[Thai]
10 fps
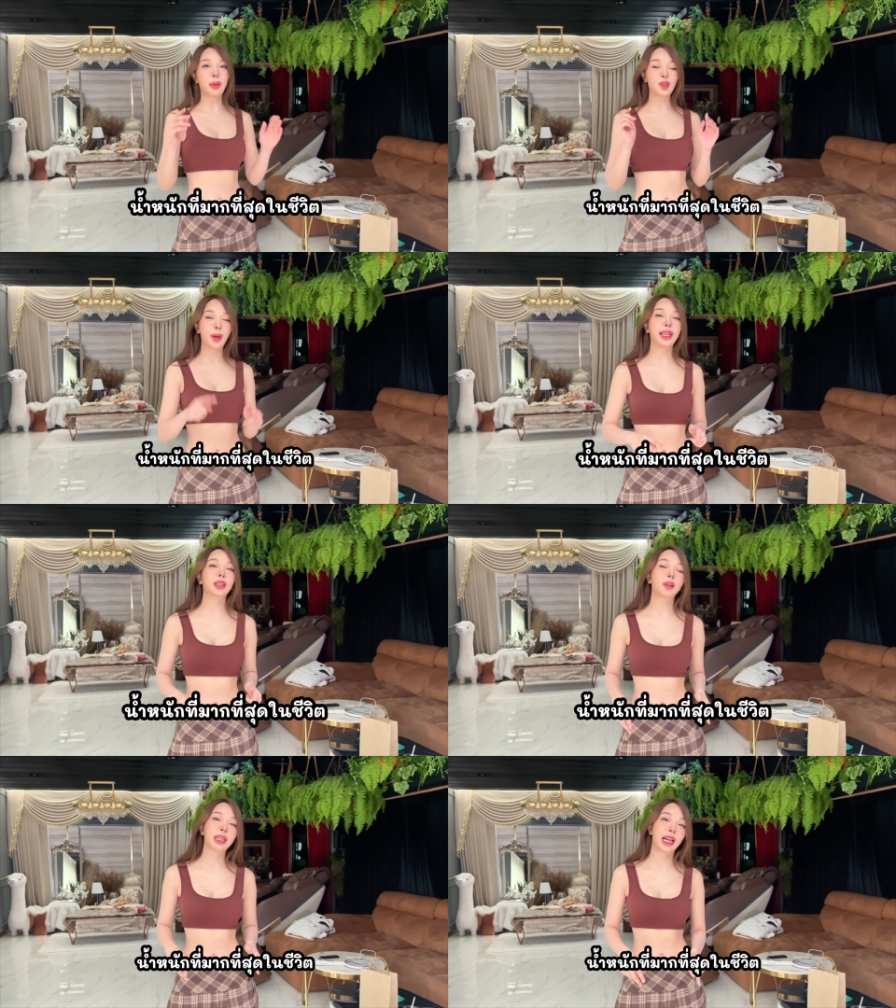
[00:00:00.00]
ปัจจุบัน
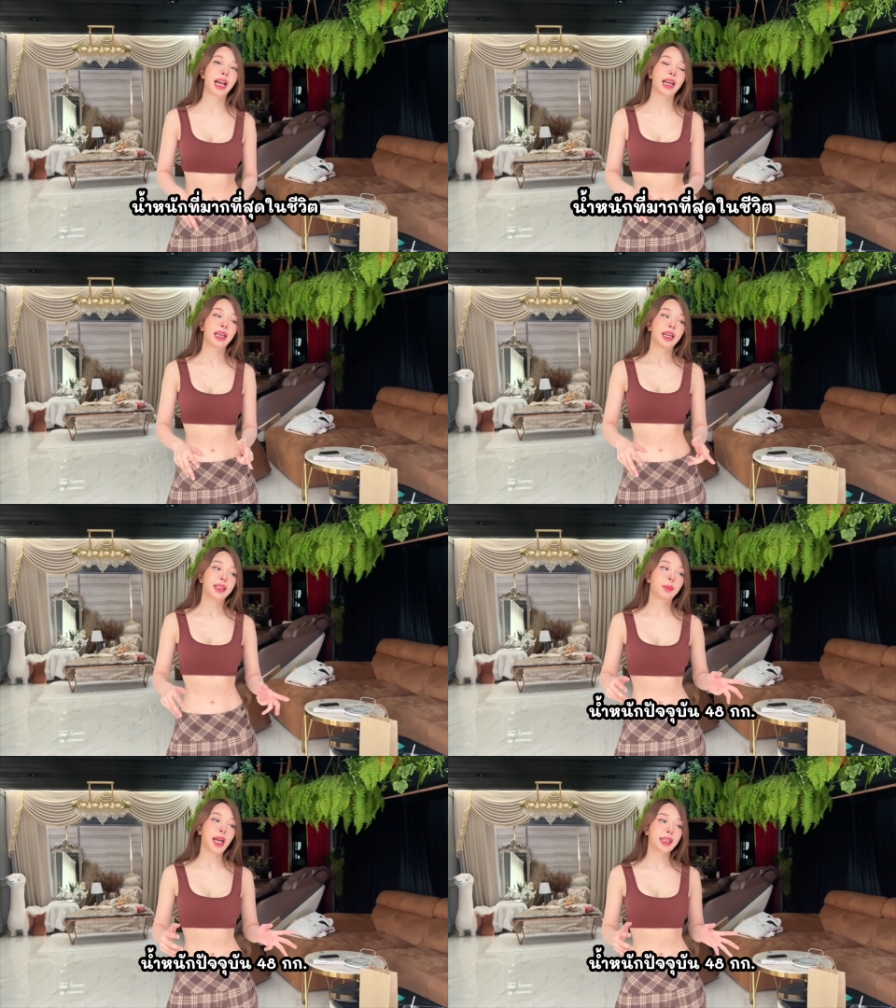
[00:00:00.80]
ตอนนี้ค่ะ
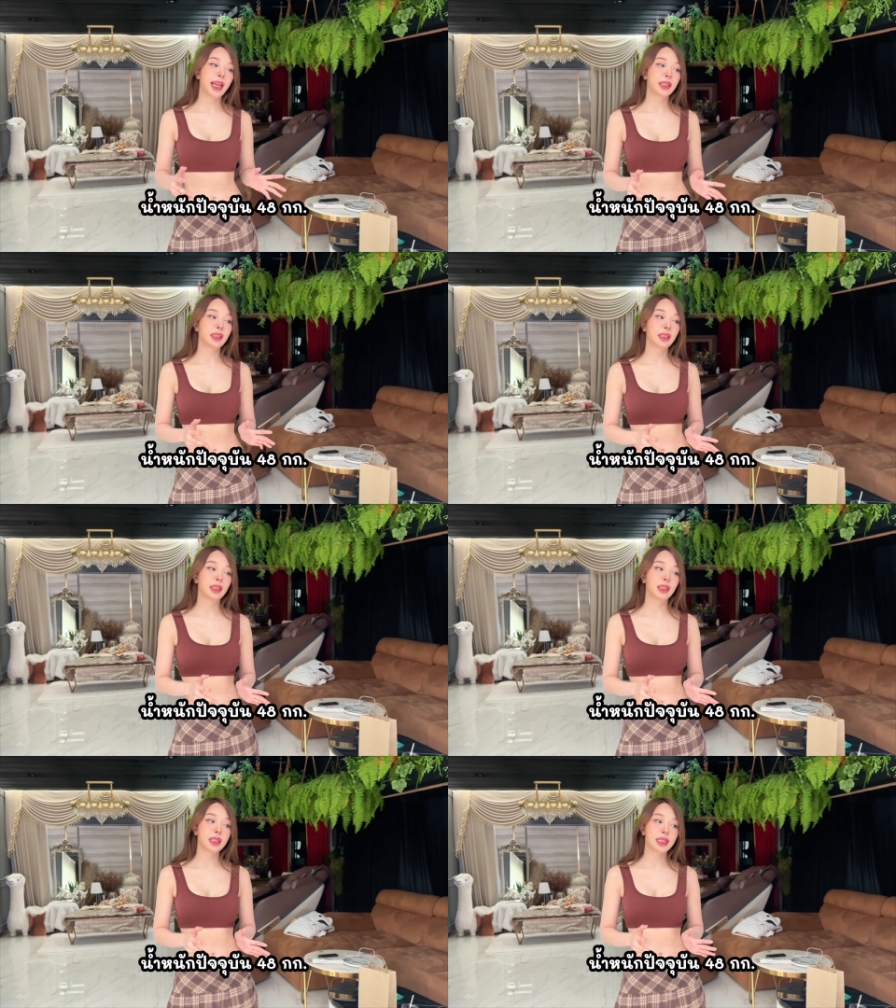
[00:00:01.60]
น้ำหนักเนี้ยก็คือ
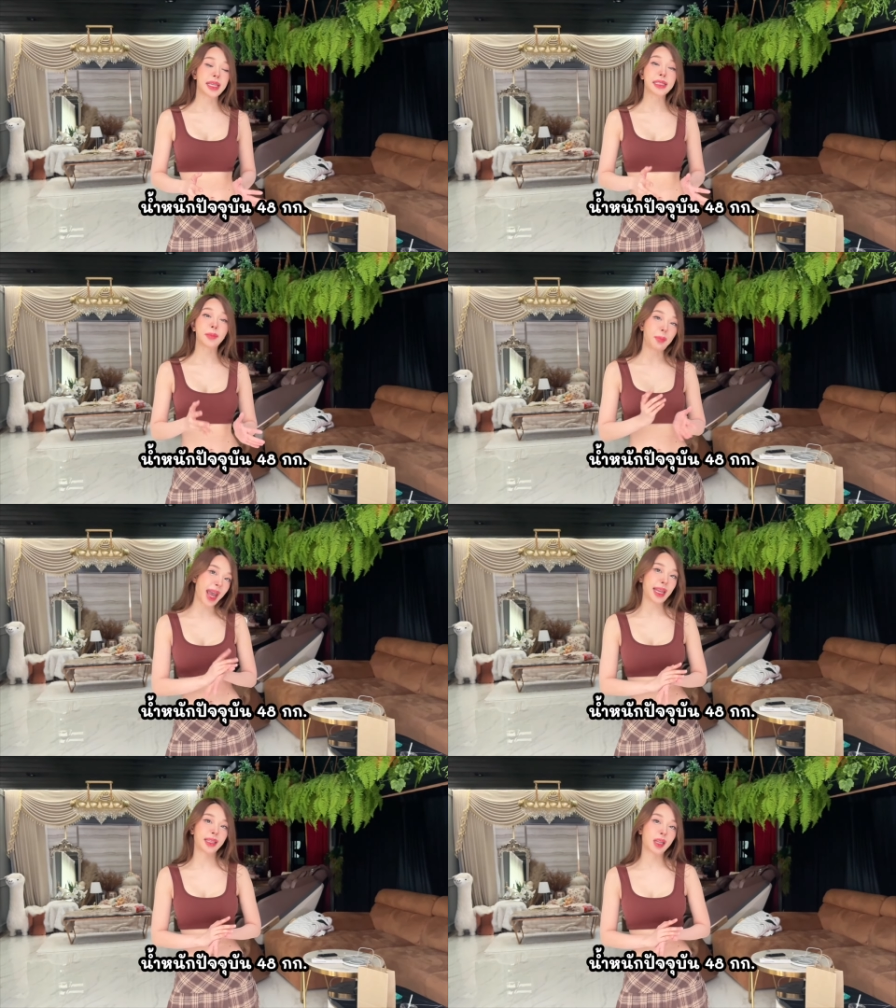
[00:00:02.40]

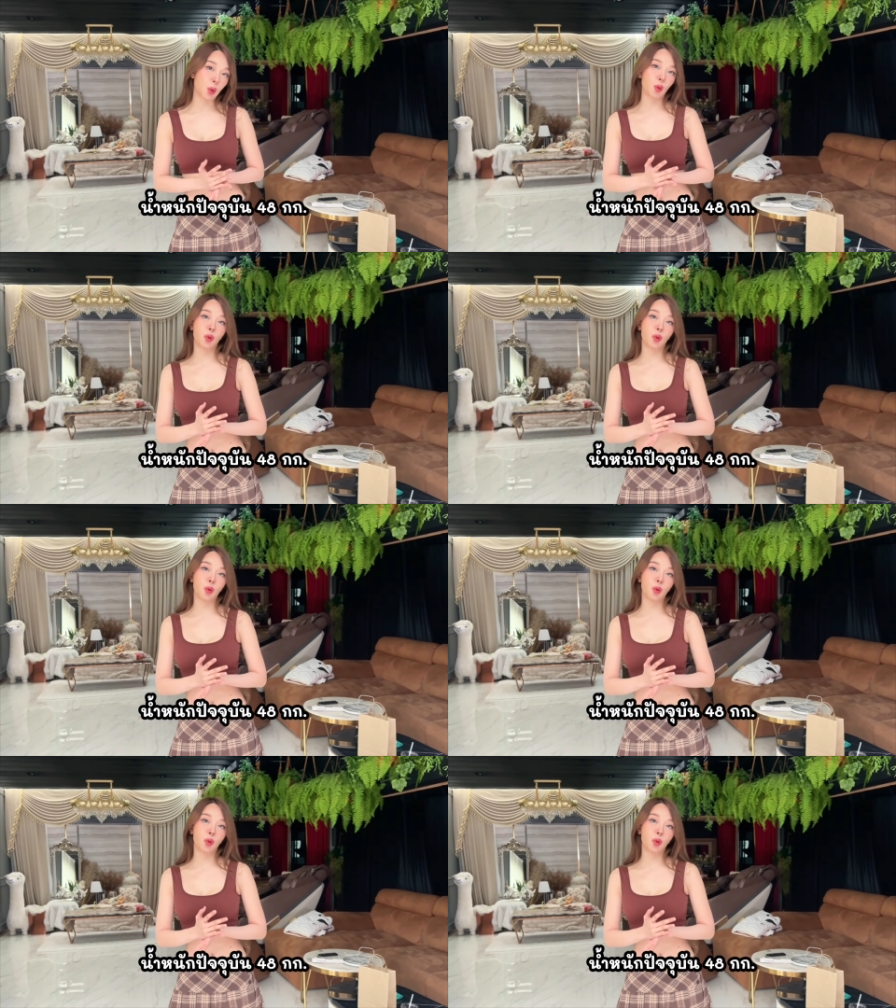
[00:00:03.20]
48กิโล